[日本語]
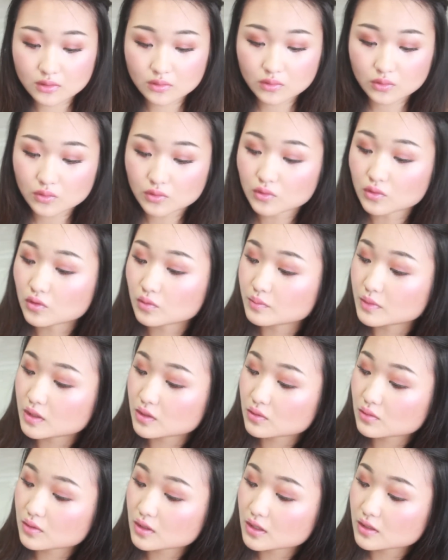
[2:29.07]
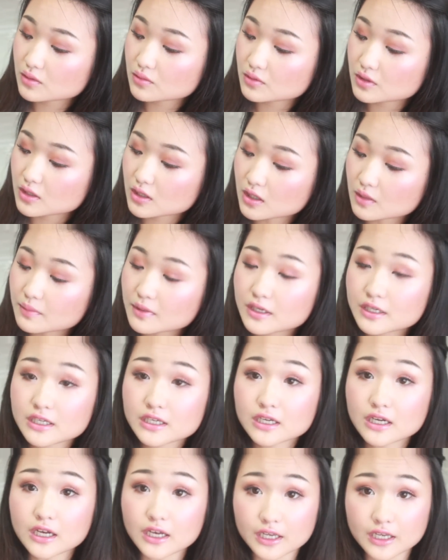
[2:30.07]
この
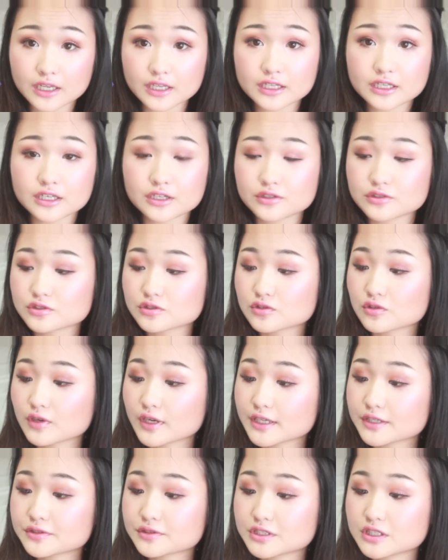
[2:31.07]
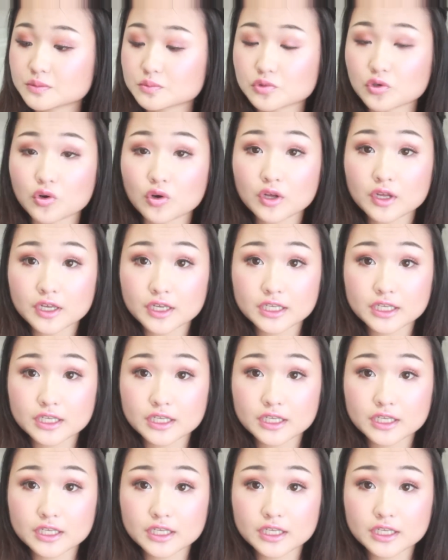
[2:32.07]
ミッドナイトリカバリーアイキールズのアイクリームを